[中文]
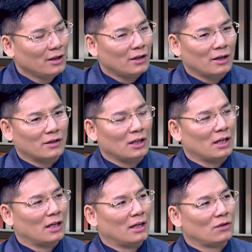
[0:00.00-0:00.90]
呃这
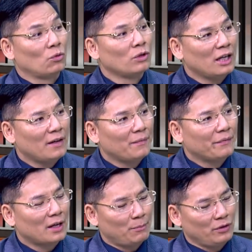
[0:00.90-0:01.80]
个租金，
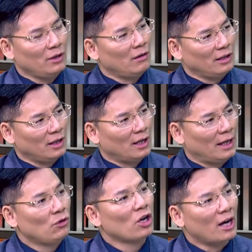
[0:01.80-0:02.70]
他不是有一个
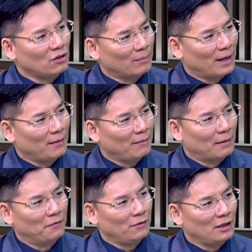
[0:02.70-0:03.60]
late charge 吗？
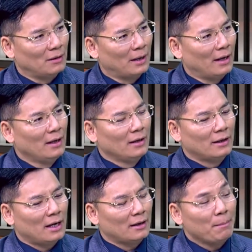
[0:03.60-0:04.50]
晚付钱吗？
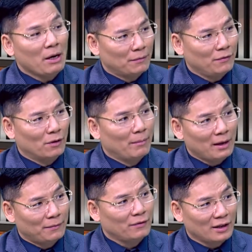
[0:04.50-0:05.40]
那他没有付，没
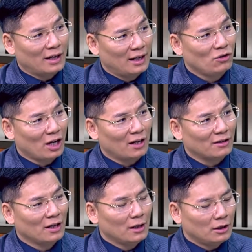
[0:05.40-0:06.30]
有付这个 late charge，
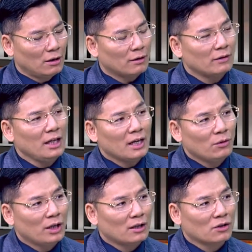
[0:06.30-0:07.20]
以后到第二个
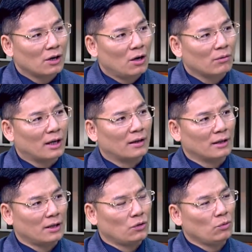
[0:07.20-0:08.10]
月的时候呢，
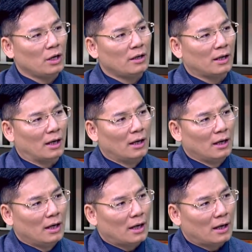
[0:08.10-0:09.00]
这个租客呢，
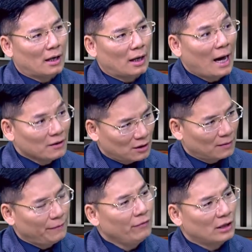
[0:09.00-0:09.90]
呃按
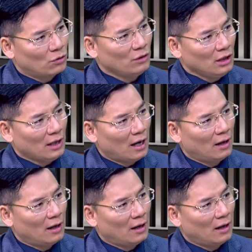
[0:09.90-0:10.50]
时付了租金了。